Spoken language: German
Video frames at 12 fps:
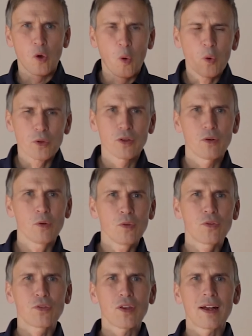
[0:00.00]
droht
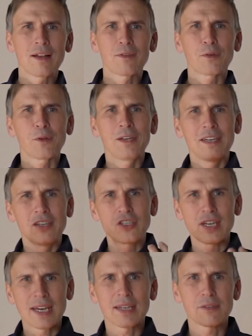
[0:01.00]
uns also die
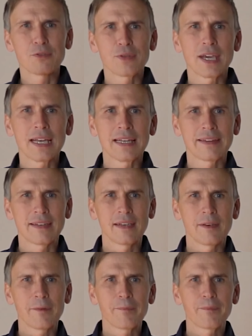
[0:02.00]
Shared
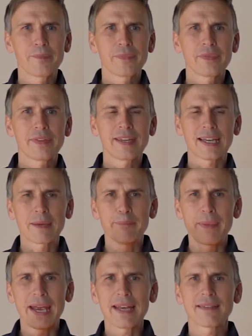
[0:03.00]
Reality, der
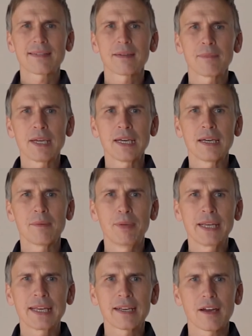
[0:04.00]
gemeinsame
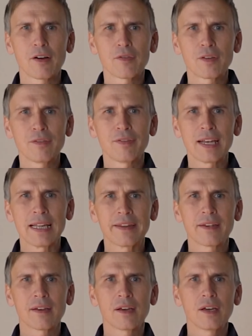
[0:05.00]
Blick auf die
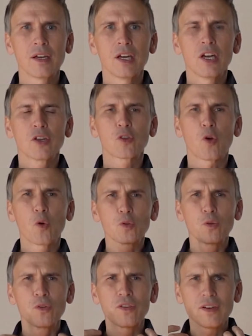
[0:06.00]
Welt,
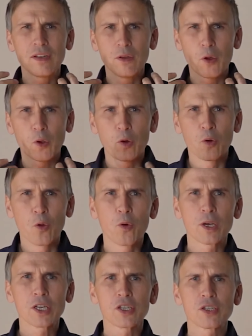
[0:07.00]
droht uns in
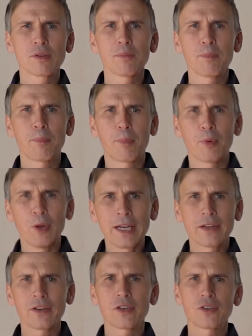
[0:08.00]
ökologischen,
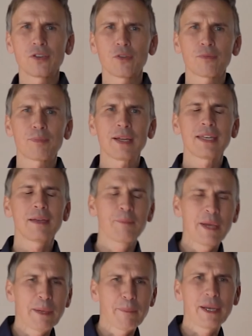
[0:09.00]
politischen und
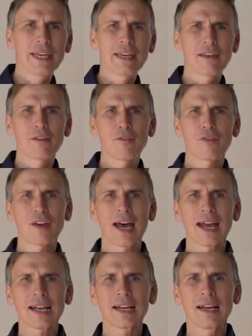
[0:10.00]
pandemiebedingten
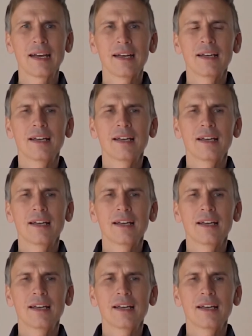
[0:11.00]
Fragen